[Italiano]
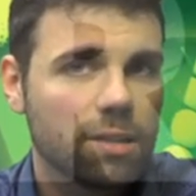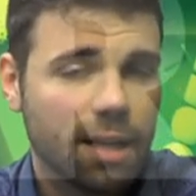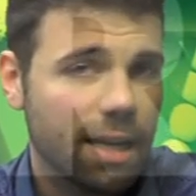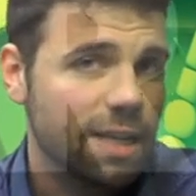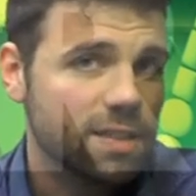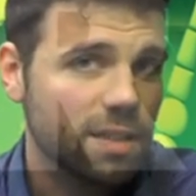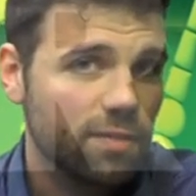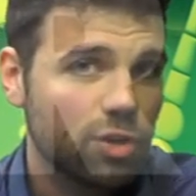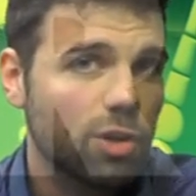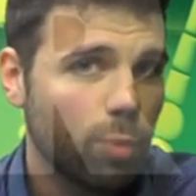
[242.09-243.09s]
Tra i grassi
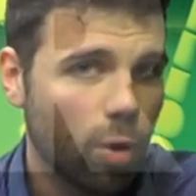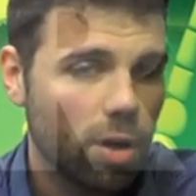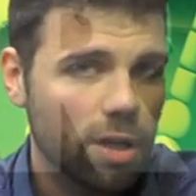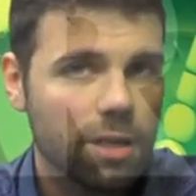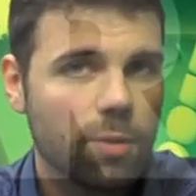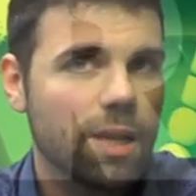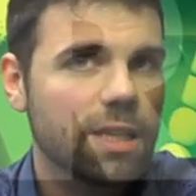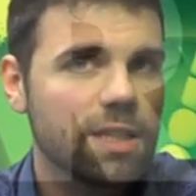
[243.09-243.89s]
invece buoni, quelli